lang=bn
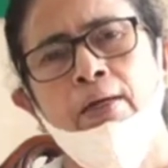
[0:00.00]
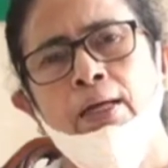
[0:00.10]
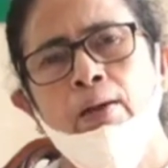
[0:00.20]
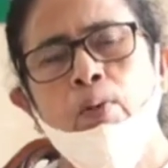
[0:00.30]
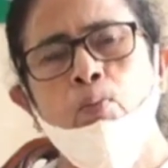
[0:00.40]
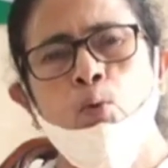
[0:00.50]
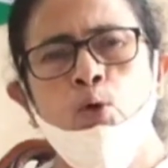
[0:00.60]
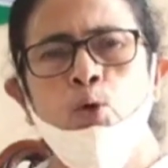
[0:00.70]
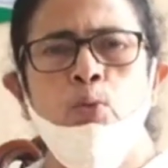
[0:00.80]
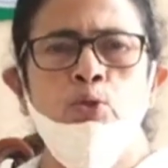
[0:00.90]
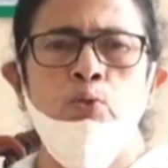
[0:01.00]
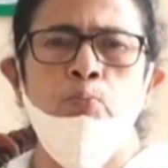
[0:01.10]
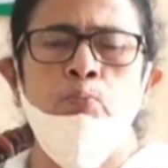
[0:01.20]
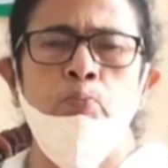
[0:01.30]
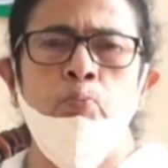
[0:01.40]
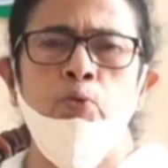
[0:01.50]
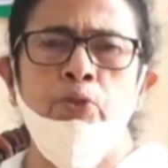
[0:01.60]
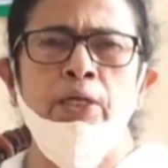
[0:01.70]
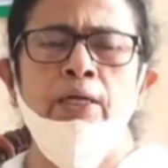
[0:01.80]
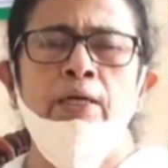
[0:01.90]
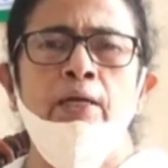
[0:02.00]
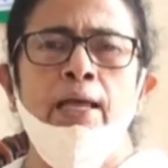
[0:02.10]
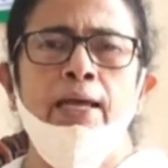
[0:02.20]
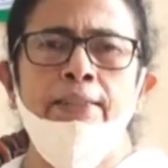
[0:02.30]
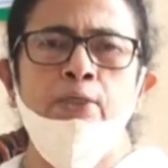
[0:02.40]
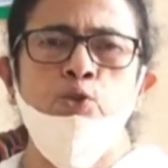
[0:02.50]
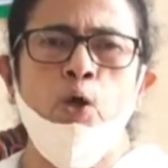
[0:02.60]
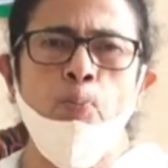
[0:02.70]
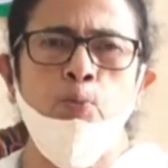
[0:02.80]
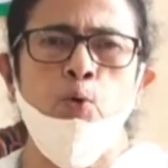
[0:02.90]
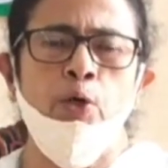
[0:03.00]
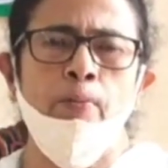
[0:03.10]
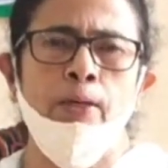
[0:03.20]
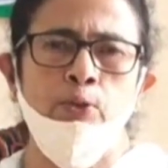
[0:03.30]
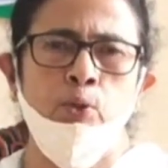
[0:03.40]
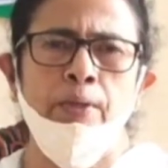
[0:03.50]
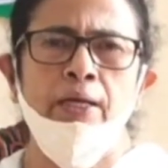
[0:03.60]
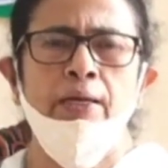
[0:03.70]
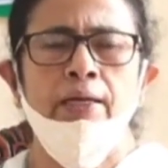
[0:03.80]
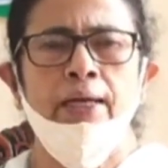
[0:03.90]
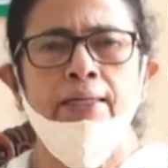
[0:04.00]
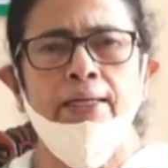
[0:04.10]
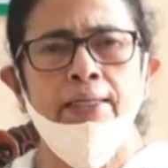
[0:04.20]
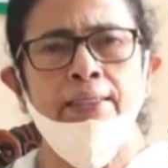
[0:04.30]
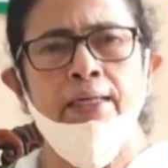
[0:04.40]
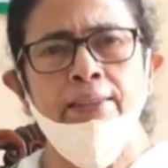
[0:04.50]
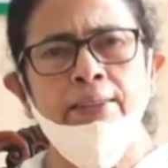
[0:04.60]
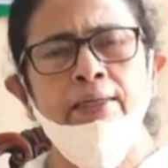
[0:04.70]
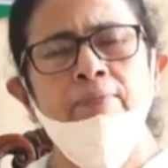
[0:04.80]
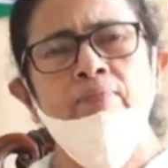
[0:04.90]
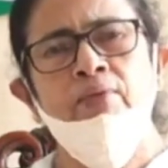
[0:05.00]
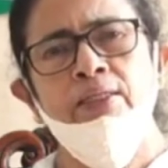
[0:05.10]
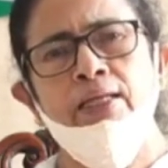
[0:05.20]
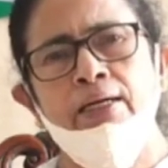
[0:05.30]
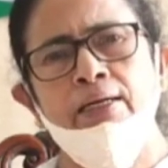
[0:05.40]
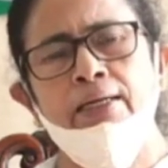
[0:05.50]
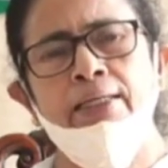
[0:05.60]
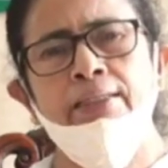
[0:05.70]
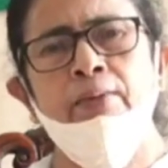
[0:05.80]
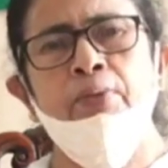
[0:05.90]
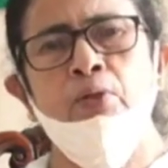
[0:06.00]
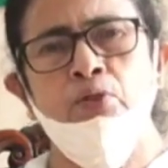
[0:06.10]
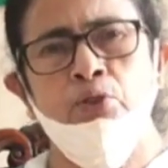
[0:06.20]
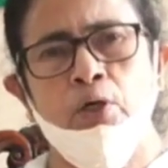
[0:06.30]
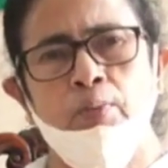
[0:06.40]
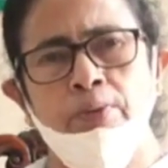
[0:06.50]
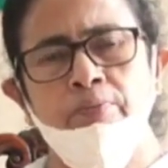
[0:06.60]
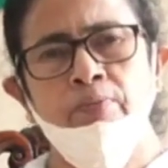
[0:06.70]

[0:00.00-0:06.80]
এবং পনেরো বছর মধ্যে একটা সফট লোনের মাধ্যমে এই ক্রেডিট কার্ডটা তাকে ক্রেডিটটা ফেরত দিতে হবে